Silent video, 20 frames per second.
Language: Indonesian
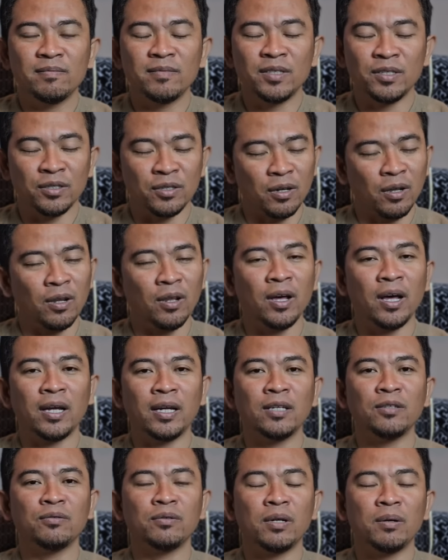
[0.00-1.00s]
Insya Allah
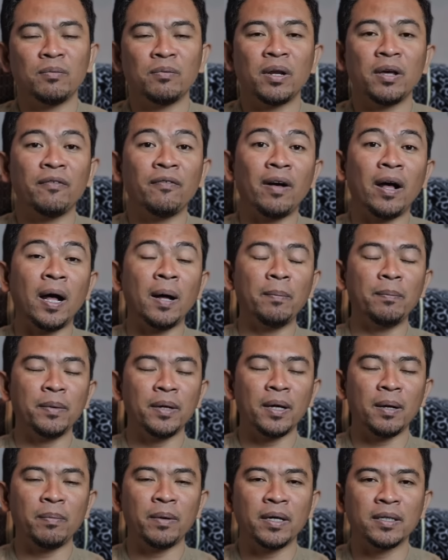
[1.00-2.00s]
Anda sudah mulai paham
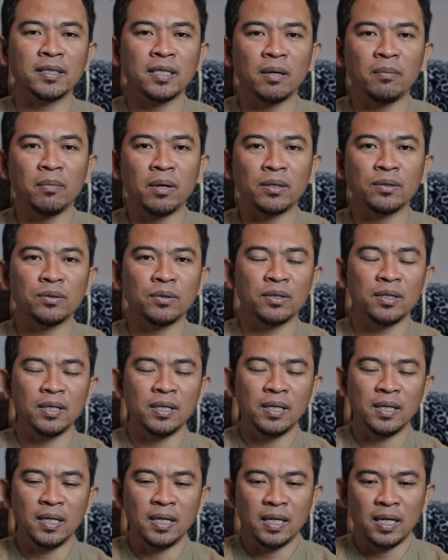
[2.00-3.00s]
ya apa yang saya maksud.
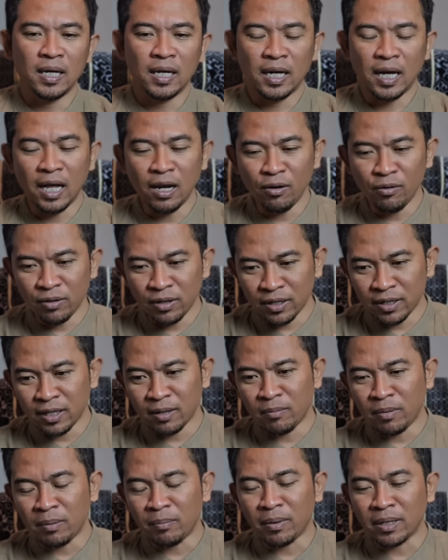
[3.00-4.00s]
Kalau
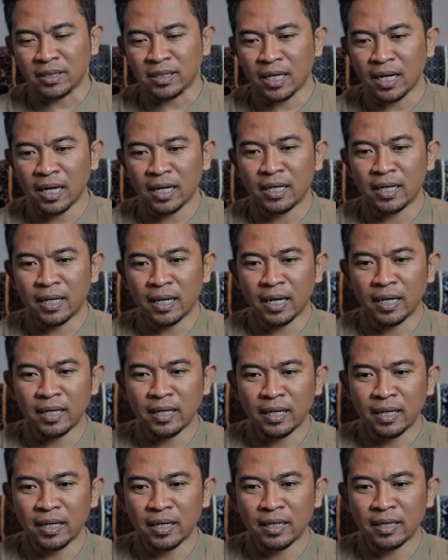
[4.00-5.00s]
kita bermasalah dengan
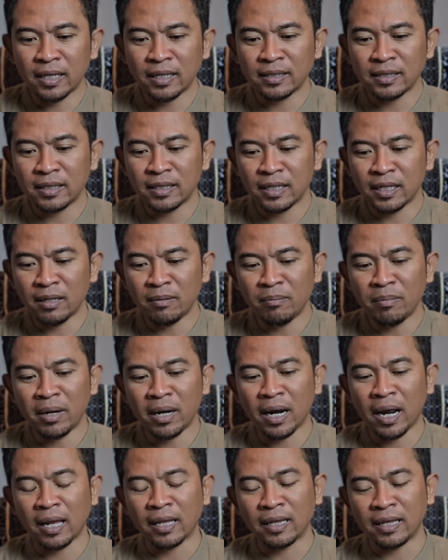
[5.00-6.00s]
diri kita sendiri
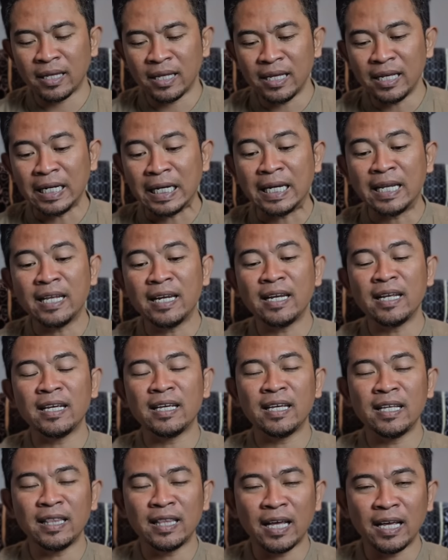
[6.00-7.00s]
berarti diri
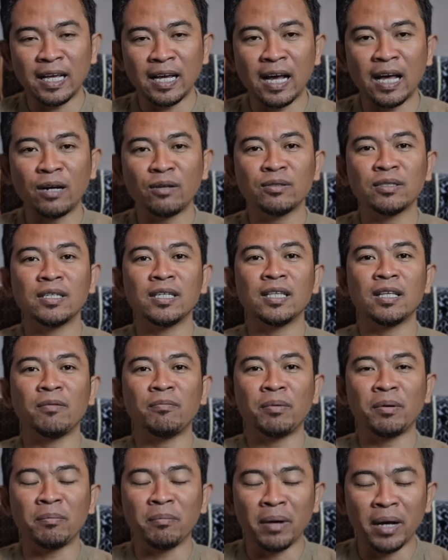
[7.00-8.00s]
kita yang harus kita
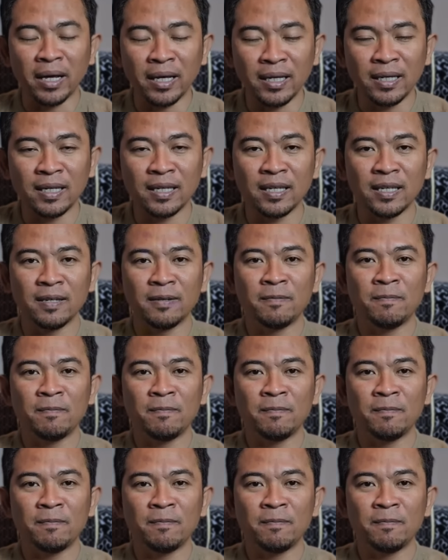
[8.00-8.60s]
perbaiki.